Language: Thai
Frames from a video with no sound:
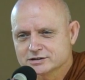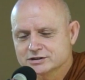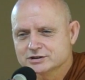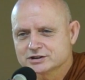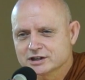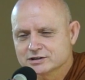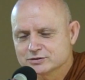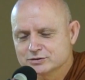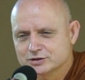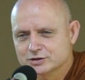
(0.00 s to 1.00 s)
ซื่อสัตย์
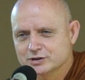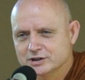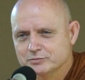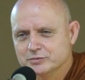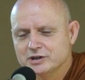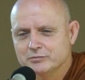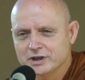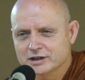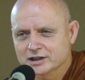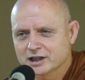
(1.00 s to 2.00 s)
สุจริต มีเม
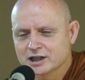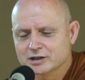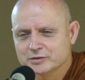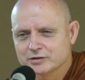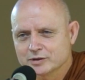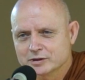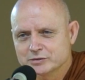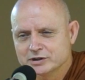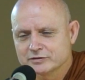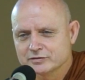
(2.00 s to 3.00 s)
ตตา มีความ
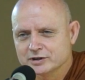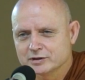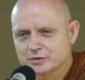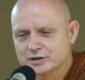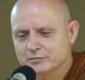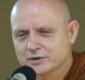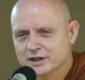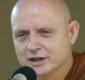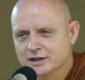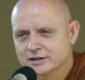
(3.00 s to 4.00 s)
เอื้อเฟื้อเผื่อ
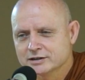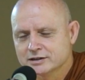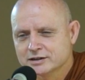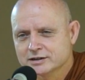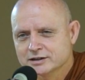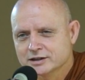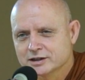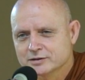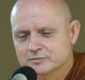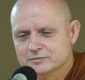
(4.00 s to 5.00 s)
แผ่
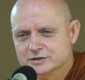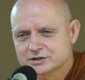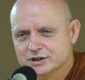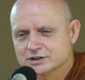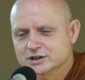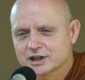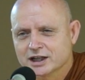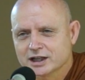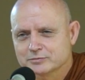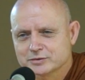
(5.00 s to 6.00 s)
เสียส
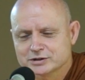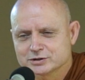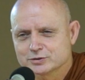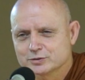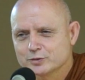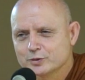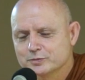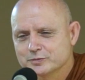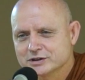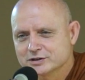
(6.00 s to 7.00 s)
ละเพื่อส่วนรวม
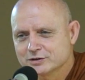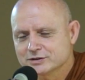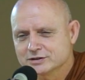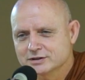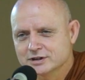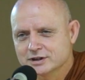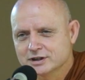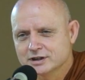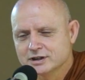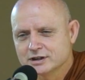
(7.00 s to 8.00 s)
เป็นต้น
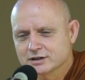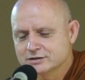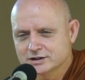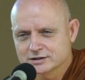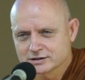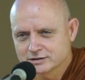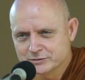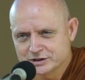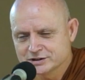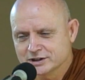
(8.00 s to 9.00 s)
ก็จะ
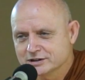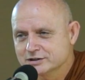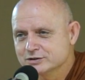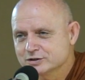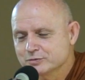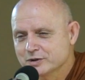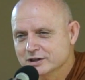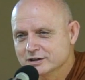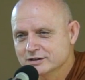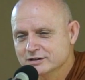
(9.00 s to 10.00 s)
มีสิทธิ์ขึ้นสวร
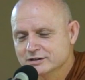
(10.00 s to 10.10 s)
รค์